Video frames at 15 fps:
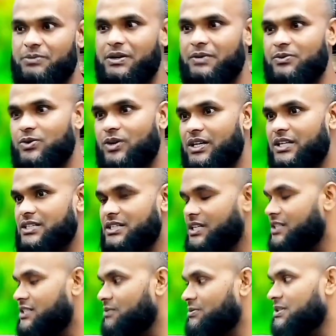প্রিমিয়াম
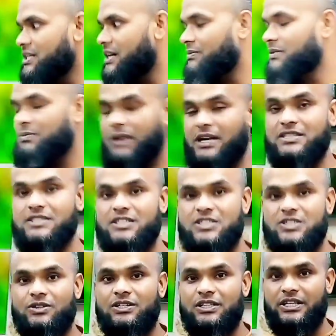কোয়ালিটির এই টিভিটা আমরা প্রাইস
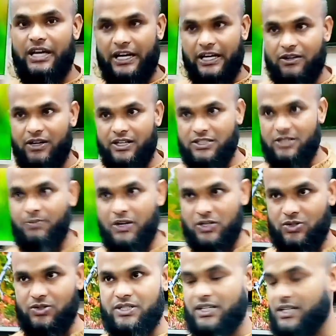নিচ্ছি অনলি পড়বে এগারো হাজার
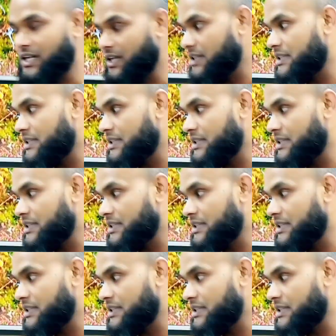পাঁচশো টাকা